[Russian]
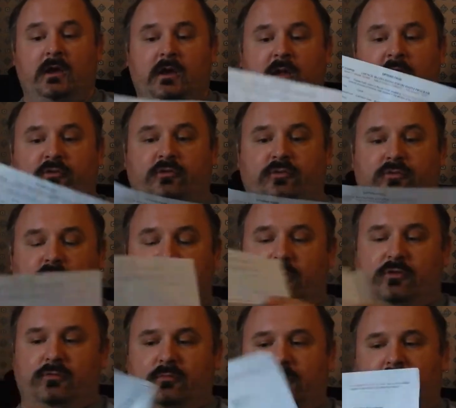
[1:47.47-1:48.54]
Или же тут
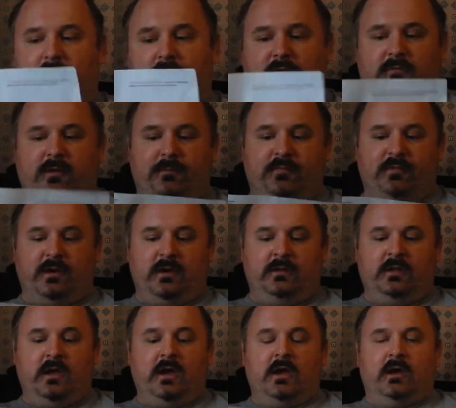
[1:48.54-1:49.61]
указан у меня
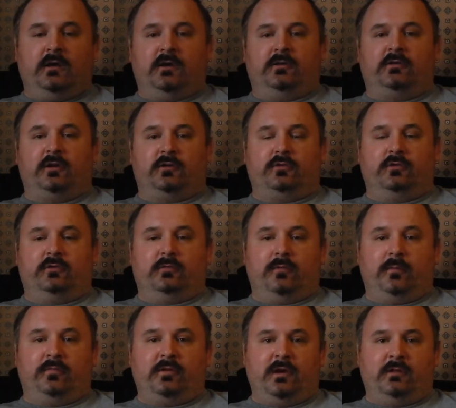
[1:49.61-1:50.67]
веб-сайт, я захожу на
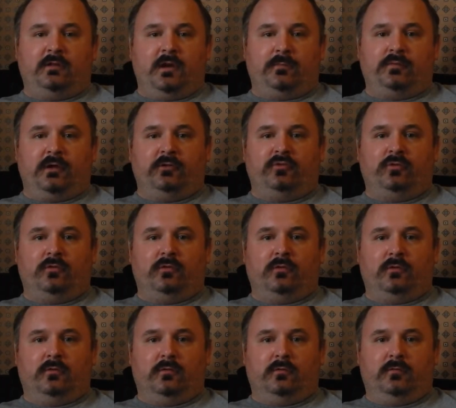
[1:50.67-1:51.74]
веб-сайт и
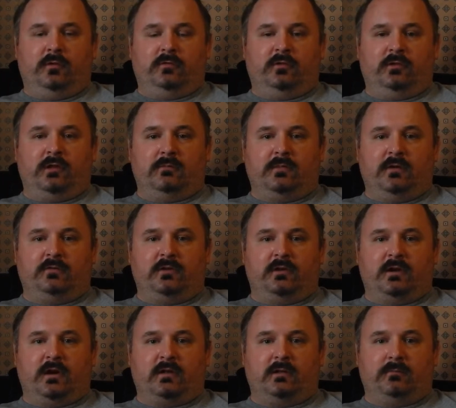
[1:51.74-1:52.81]
оплачиваю визой, там,
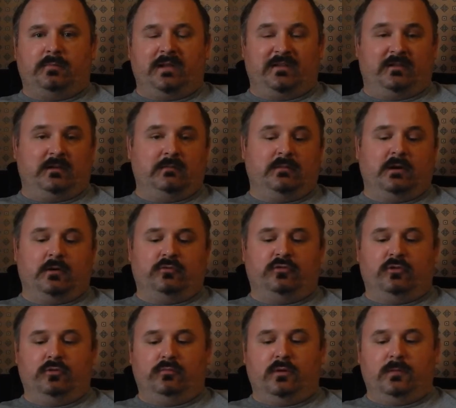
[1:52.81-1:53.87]
мастер-карт, пластиком, короче,
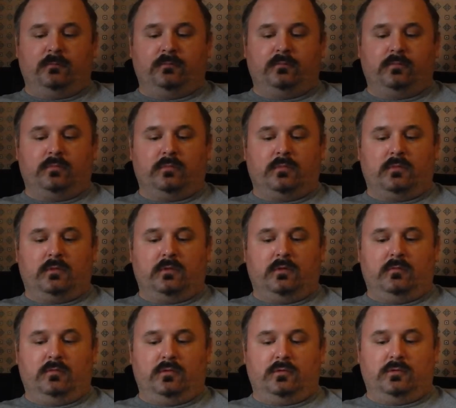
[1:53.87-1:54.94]
любым.
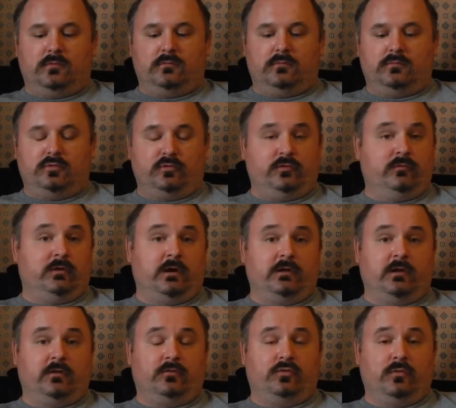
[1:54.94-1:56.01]
Вот. Тоже не
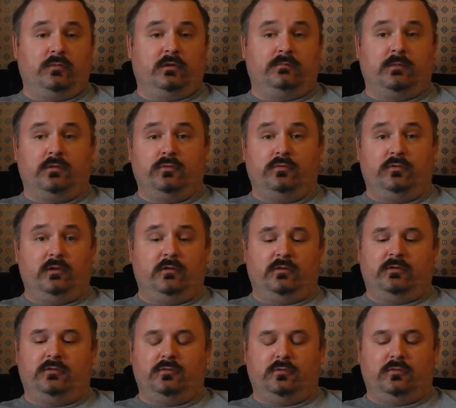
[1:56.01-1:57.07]
уходя из дома это могу
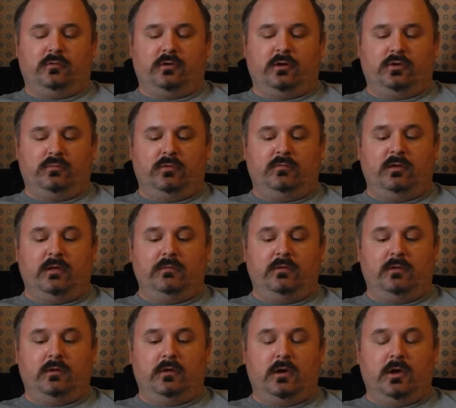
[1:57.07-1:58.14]
сделать, то есть экономия
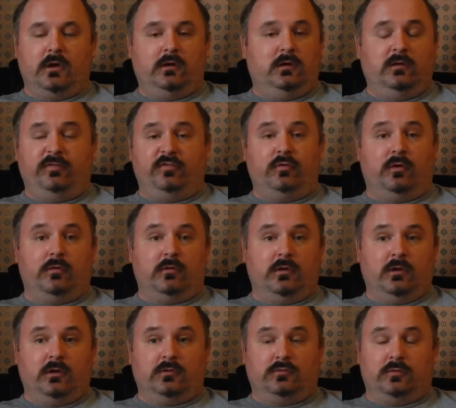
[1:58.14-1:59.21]
времени. И все.
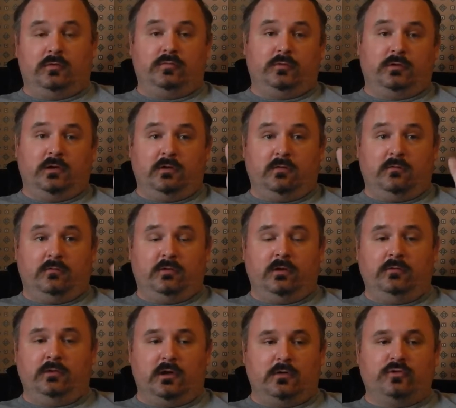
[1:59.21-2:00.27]
То есть вот я
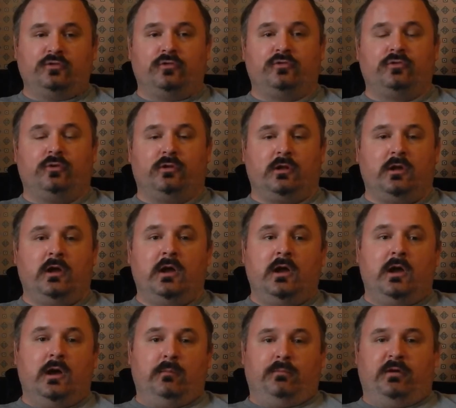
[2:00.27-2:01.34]
взял, нарушил что-то,
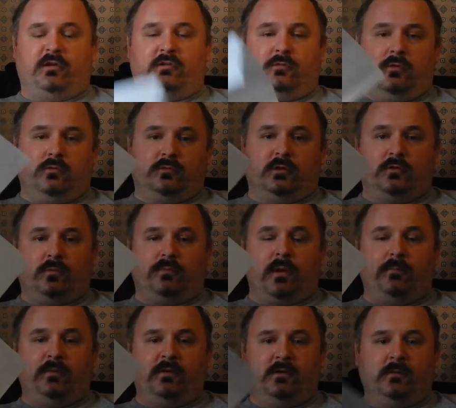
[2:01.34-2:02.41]
пришел такой
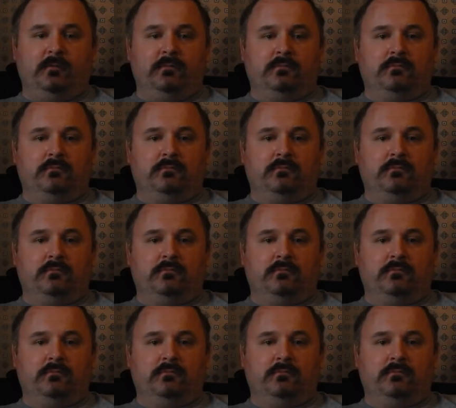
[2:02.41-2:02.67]
папир,